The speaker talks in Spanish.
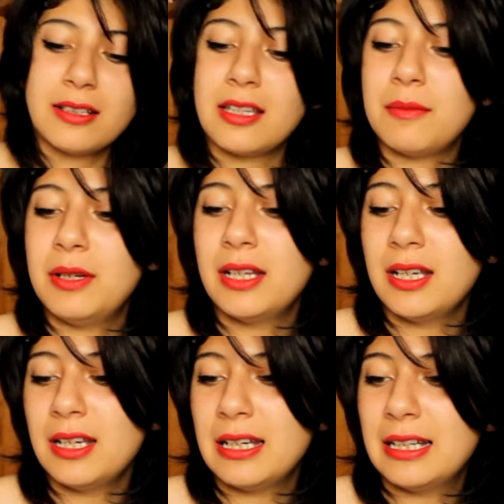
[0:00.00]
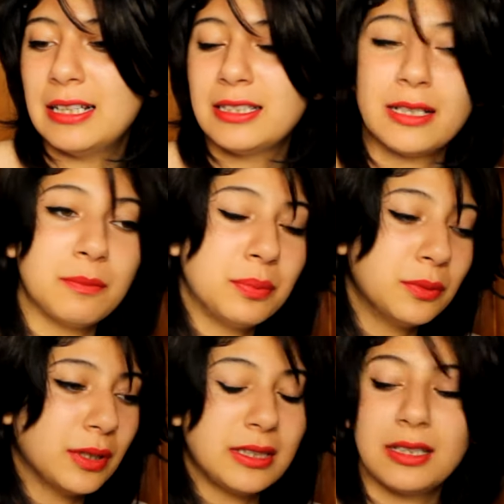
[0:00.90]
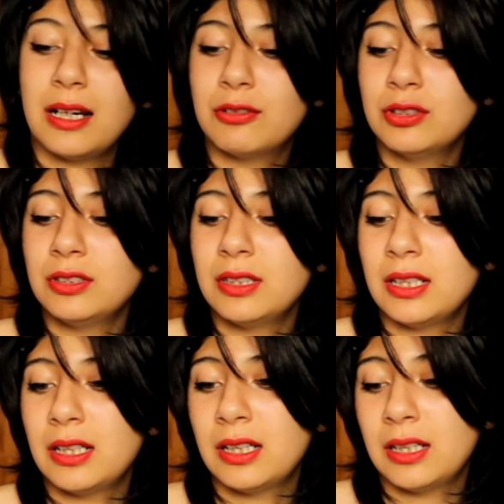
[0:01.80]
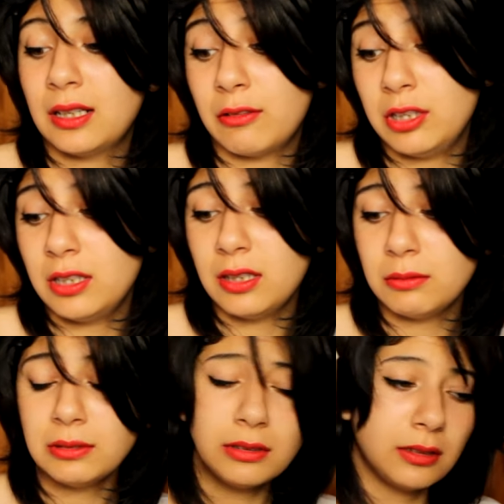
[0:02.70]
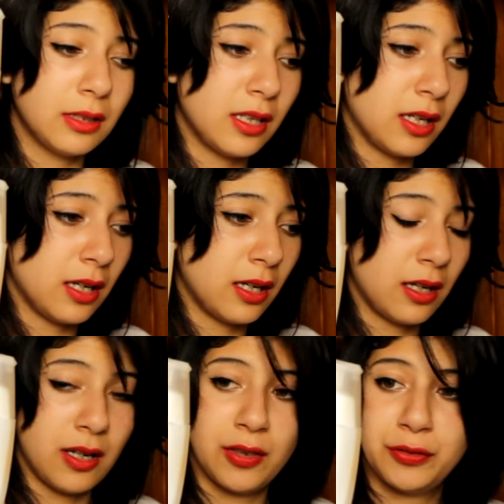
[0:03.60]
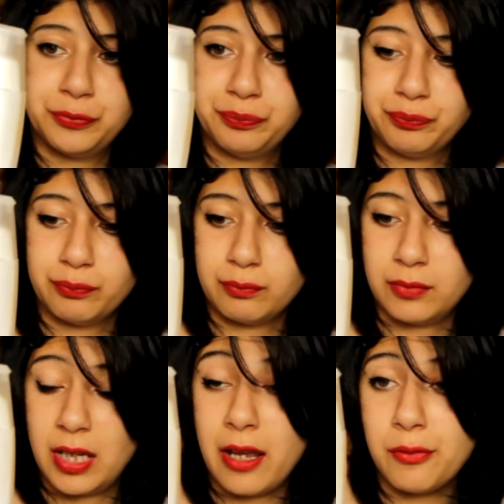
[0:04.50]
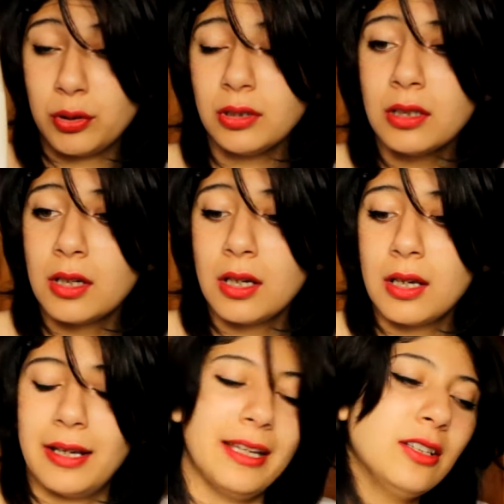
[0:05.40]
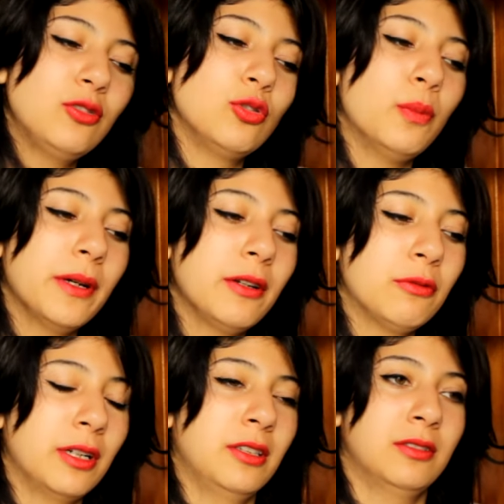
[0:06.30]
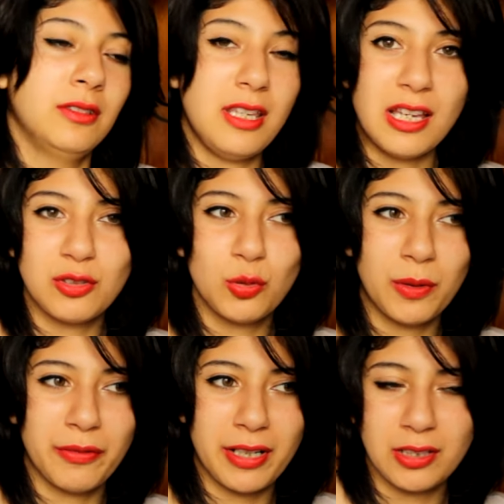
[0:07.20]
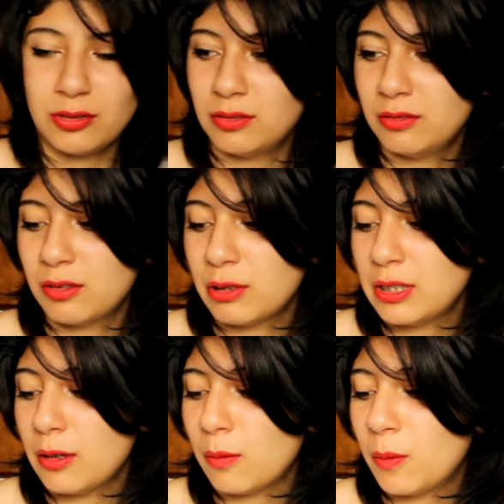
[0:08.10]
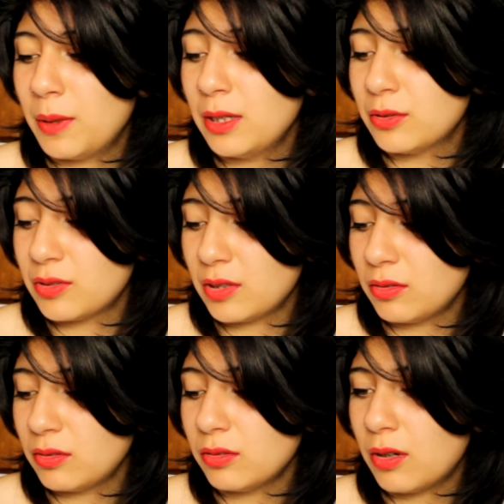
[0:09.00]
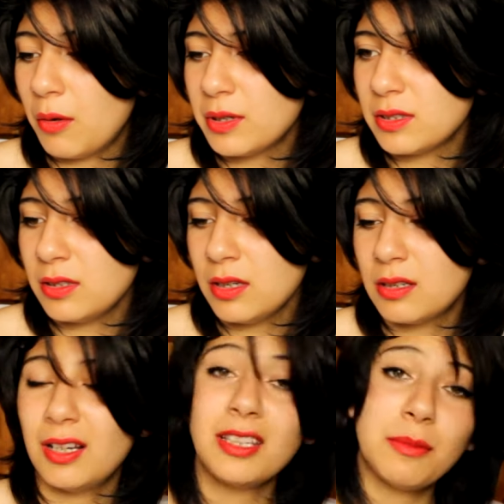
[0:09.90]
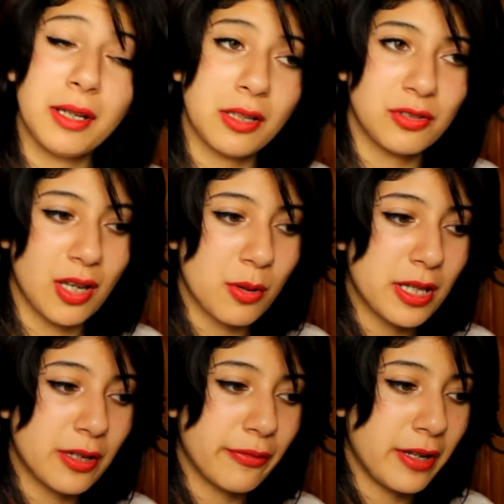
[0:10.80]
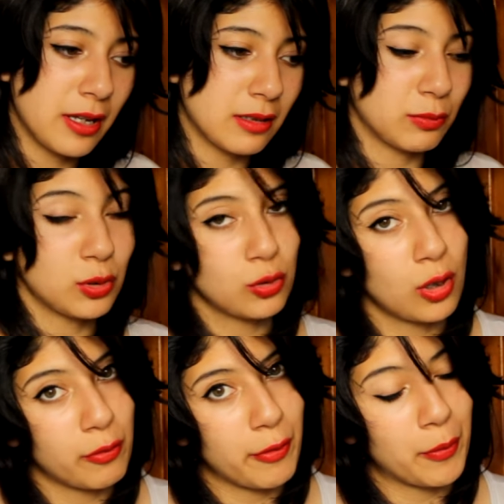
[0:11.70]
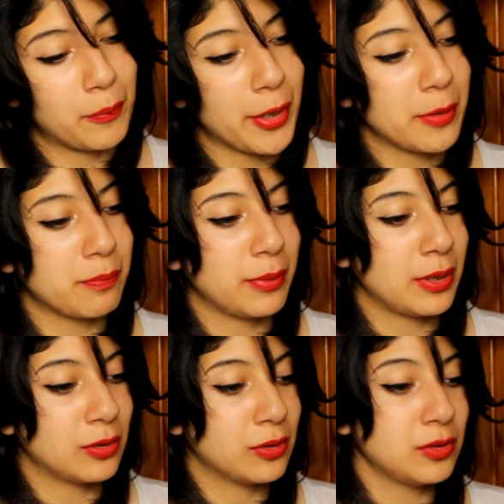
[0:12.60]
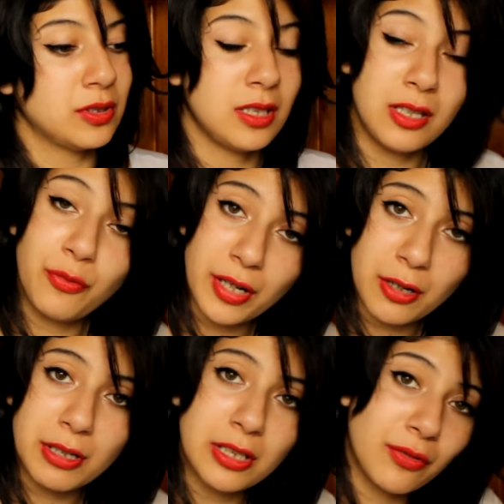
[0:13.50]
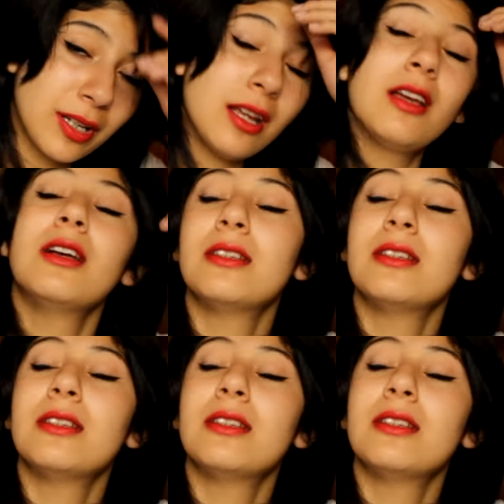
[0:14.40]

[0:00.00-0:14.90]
Terminé el champú, este jabón de jabón íntimo de, Avon. Es súper bueno y es súper barato. Cuesta como 1200 o algo así. Lástima que no sea cruelty free, por eso no lo vuelvo a comprar. Pero si fuera cruelty free,